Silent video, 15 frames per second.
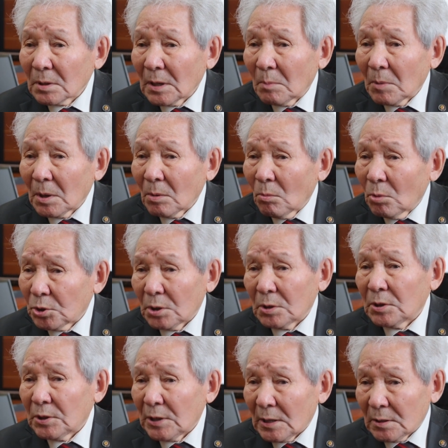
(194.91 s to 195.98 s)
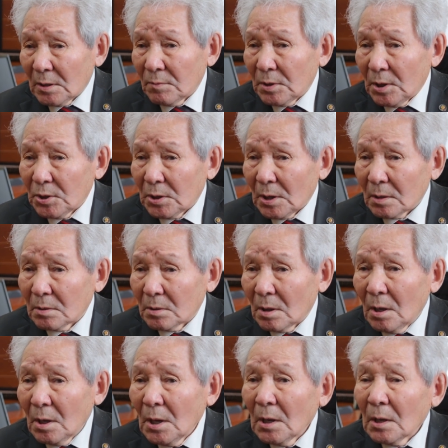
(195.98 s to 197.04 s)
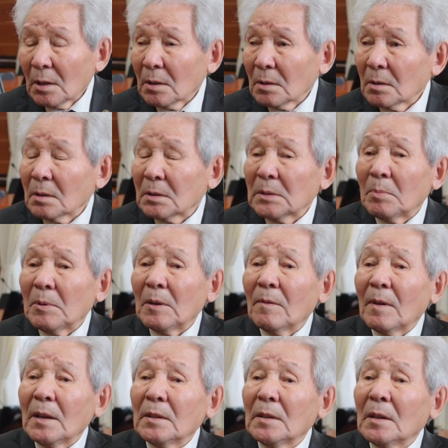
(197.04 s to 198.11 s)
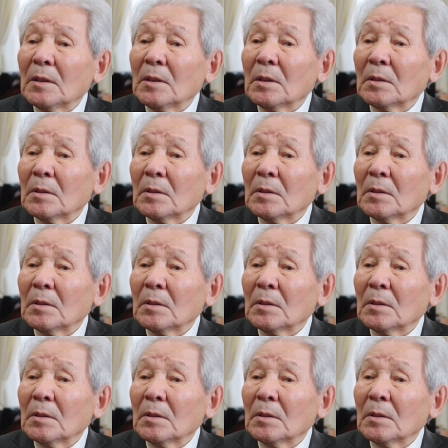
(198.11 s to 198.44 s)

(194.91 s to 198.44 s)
самые очень часто встречаться. Заболевания